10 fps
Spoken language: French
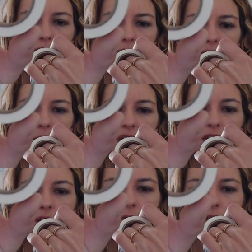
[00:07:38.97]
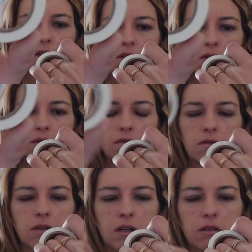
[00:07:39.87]
Eh bien, il y a 10 mètres.
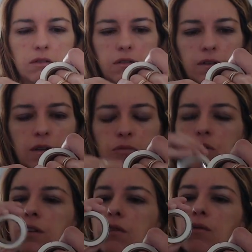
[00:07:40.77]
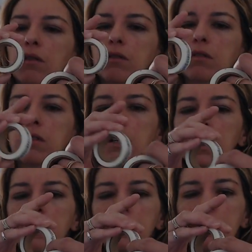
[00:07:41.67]
Voilà, c'est ça, je suis en train de voir parce que dedans il y a
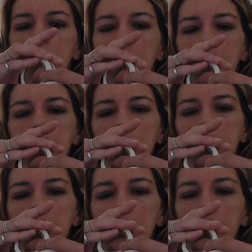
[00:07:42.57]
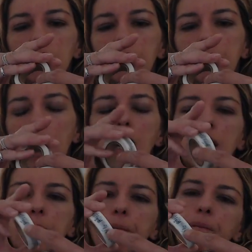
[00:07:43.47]
les, il y a les codes
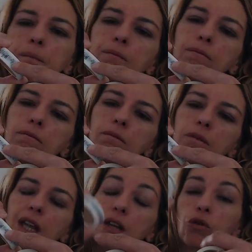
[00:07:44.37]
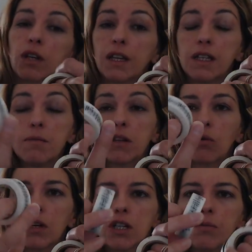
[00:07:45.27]
barres. Et donc il y a 10 mètres de
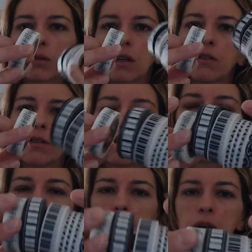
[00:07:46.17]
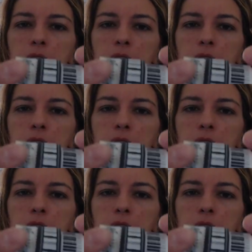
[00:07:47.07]
washi pour 32 centimes.